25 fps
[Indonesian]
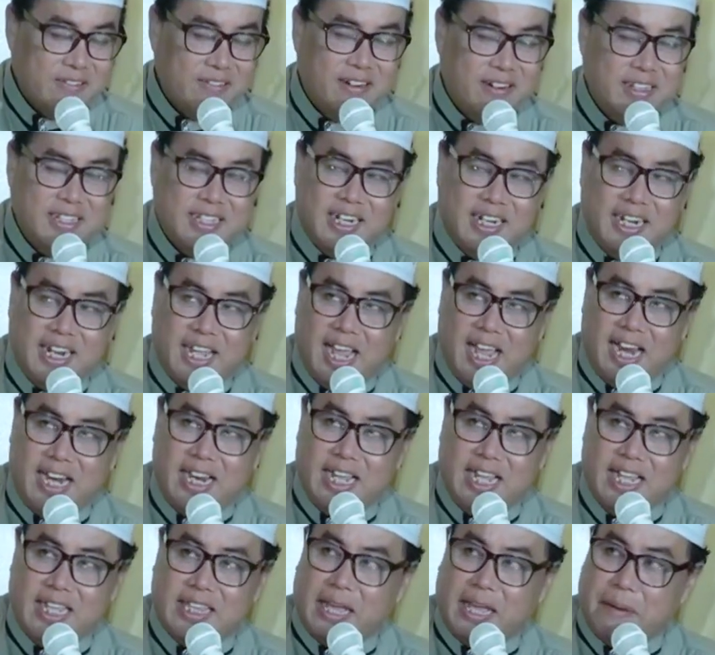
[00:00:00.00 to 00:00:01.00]
kula jenengan
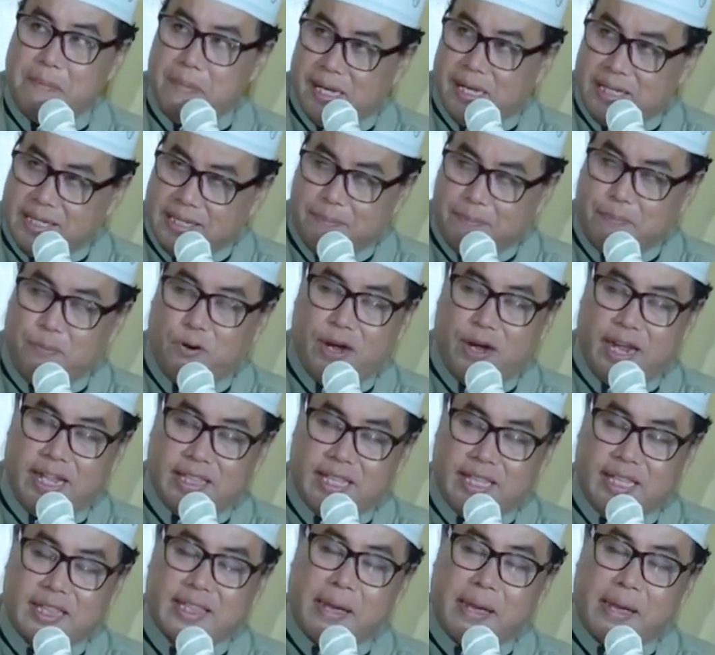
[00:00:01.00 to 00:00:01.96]
niki tambah sepuh ngeten